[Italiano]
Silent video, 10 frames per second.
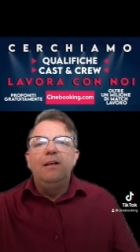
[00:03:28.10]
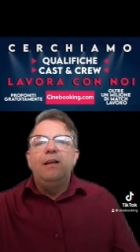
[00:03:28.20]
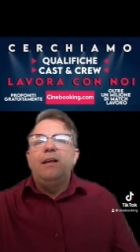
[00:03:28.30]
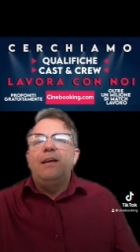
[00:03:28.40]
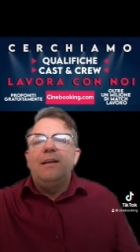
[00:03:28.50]

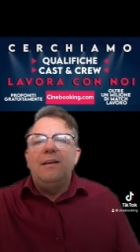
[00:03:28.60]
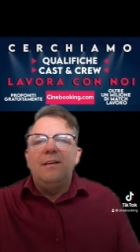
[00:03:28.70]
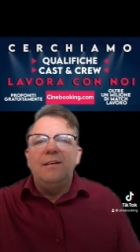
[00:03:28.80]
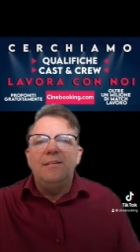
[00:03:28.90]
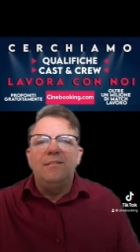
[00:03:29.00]

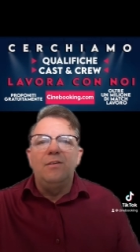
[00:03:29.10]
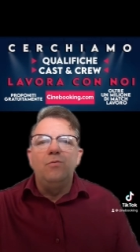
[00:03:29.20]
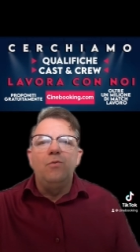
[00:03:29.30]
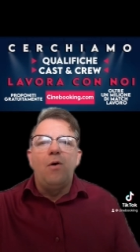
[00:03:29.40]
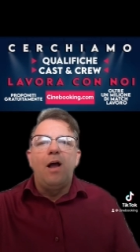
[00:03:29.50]
eh, se
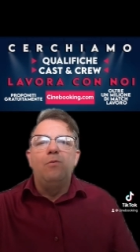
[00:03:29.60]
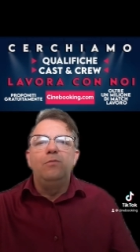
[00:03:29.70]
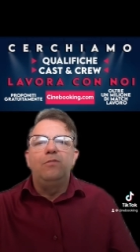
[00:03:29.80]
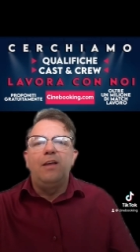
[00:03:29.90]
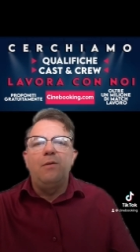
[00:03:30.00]
uno ha
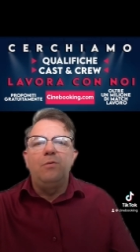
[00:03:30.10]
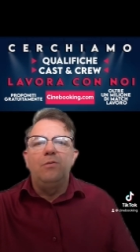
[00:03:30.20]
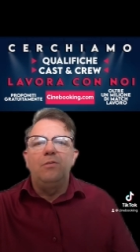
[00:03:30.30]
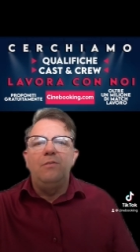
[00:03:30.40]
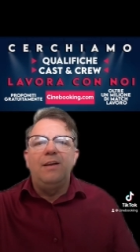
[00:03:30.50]
un
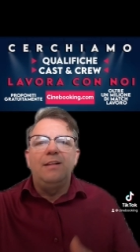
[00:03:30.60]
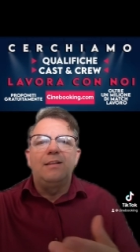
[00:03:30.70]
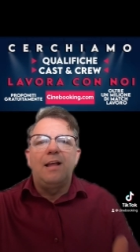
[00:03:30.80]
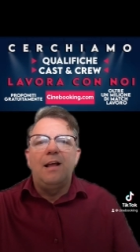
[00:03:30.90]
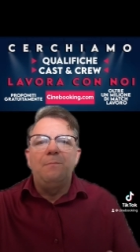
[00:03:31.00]
seguito
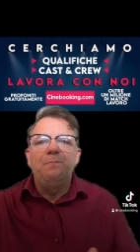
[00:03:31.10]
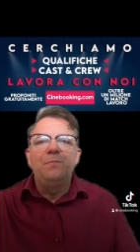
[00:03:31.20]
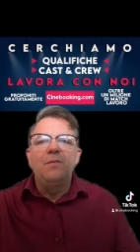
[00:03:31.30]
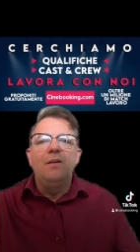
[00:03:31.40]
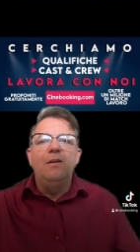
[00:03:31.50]
diventa
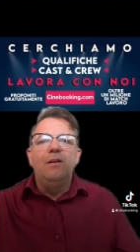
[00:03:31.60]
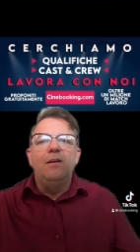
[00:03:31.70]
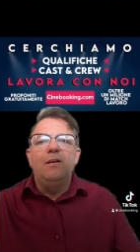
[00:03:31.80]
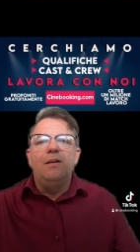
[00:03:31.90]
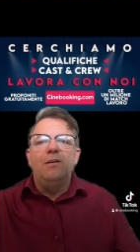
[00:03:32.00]

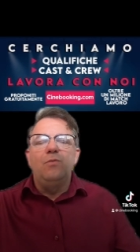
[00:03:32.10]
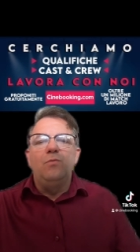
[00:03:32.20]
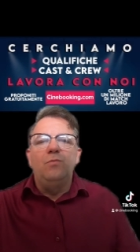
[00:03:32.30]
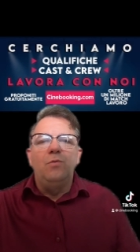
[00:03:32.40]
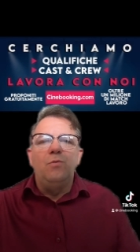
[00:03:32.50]
eh,
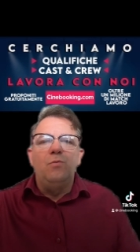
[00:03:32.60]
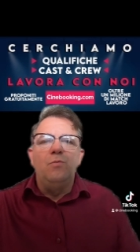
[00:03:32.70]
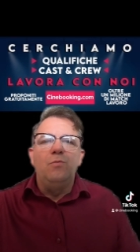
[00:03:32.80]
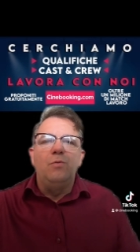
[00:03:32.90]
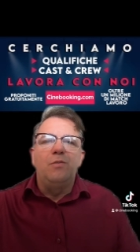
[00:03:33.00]
un,
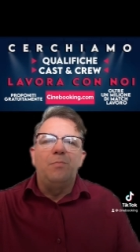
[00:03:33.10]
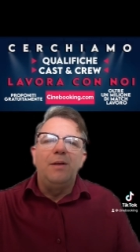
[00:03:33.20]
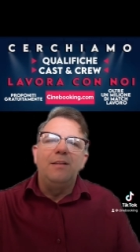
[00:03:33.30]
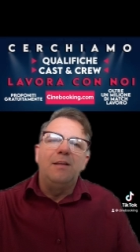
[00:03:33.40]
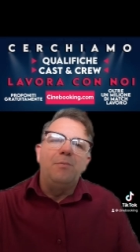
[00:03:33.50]
un
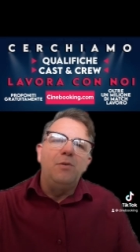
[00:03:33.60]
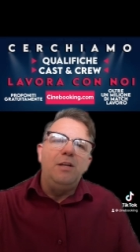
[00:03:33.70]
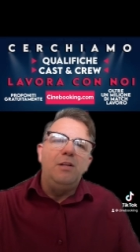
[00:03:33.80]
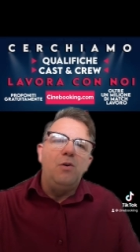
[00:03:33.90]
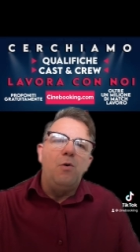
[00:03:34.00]
esponente
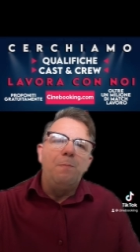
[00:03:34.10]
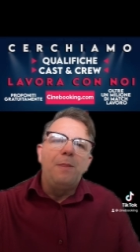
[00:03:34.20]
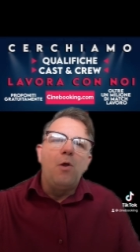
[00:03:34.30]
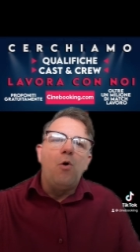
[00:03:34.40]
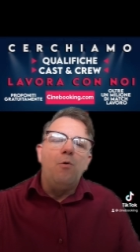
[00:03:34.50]
politico
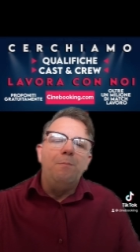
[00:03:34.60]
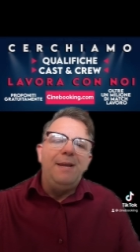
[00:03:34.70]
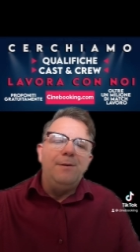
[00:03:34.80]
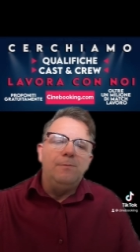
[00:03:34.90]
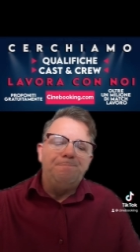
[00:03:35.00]
o
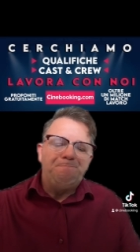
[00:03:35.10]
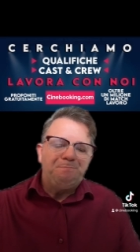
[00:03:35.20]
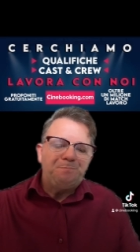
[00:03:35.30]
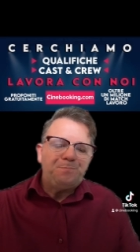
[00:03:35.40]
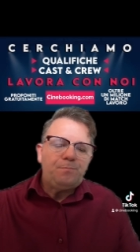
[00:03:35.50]
meno.
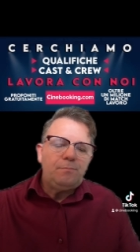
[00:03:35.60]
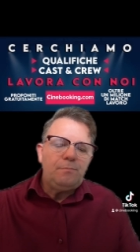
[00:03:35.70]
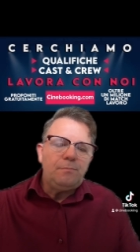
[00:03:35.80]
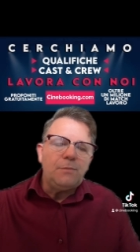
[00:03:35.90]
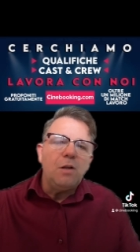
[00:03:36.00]

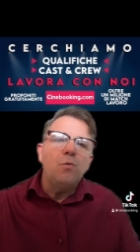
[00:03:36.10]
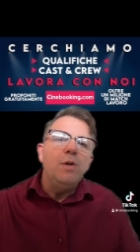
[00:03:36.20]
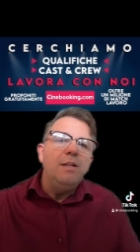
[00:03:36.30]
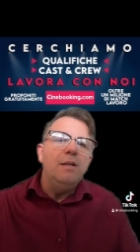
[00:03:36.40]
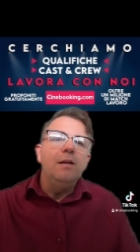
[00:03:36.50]

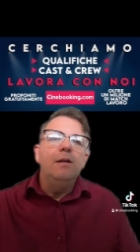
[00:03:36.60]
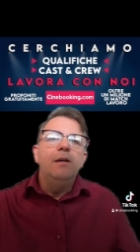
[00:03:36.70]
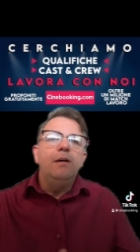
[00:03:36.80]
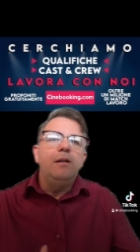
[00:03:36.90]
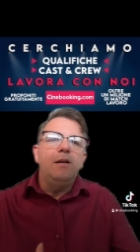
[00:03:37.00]
Quindi,
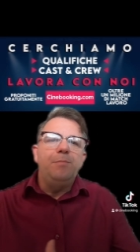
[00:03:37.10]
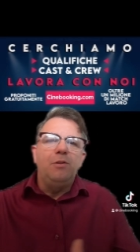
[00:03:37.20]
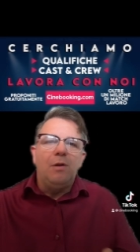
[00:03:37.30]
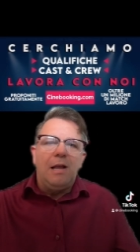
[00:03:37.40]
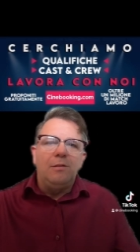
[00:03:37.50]

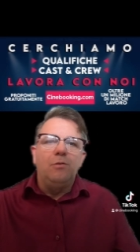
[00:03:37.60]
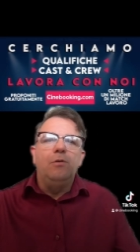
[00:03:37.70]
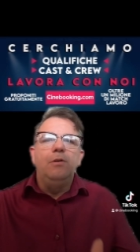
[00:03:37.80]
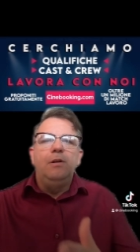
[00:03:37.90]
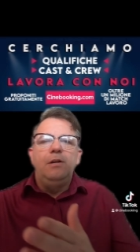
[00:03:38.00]

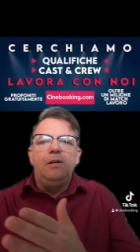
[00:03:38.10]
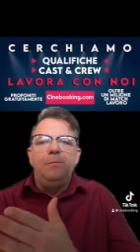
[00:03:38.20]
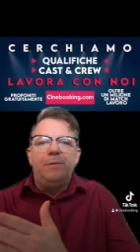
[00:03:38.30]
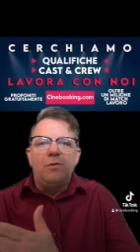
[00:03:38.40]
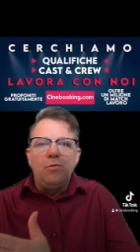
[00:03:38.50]
ricapitolando,
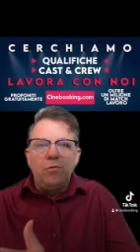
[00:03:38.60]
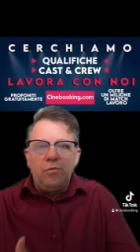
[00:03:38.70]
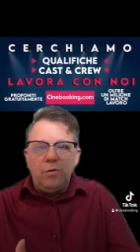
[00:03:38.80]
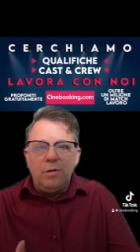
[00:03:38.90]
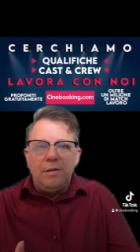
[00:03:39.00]
il
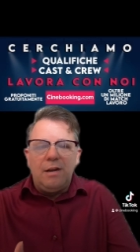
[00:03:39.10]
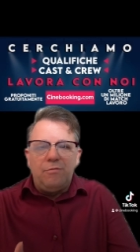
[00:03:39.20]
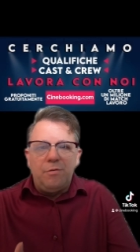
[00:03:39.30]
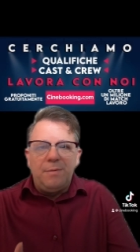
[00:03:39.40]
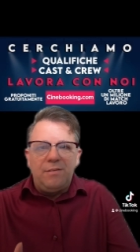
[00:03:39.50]
percorso della
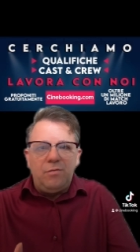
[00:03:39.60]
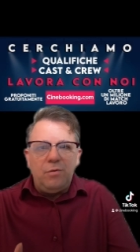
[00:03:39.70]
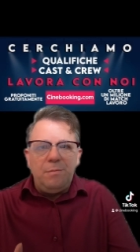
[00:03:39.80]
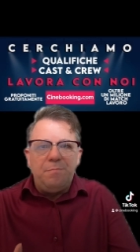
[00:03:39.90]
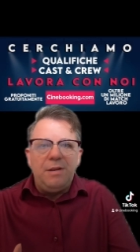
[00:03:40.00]

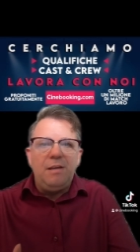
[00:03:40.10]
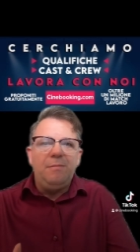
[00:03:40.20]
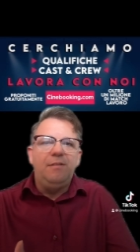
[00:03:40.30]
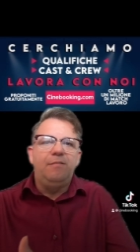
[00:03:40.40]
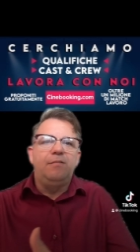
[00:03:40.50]
formazione in
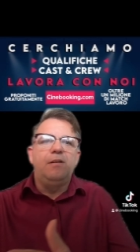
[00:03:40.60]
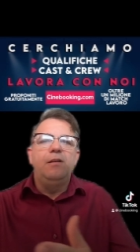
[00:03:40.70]
primis,